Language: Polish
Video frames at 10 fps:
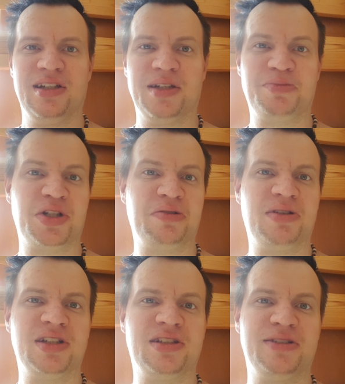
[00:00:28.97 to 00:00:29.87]
na
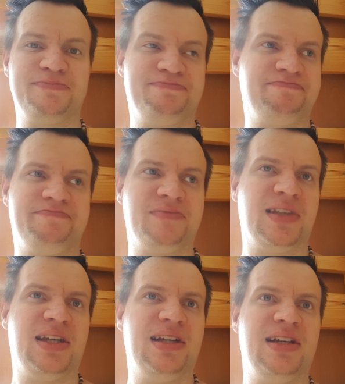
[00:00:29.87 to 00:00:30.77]
przykład,
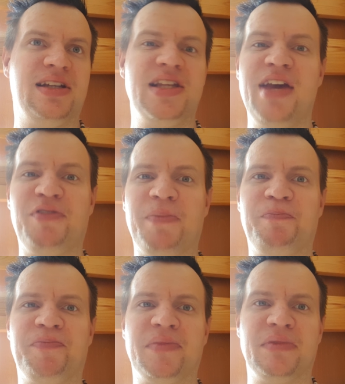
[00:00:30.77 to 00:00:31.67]
nie wiem,
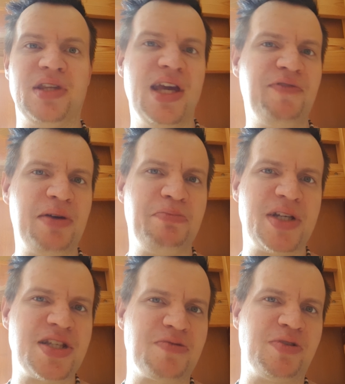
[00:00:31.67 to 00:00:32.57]
nie wiem
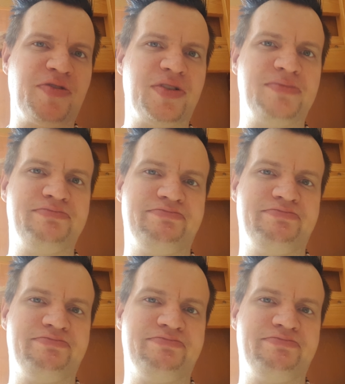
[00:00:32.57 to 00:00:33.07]
bez słów.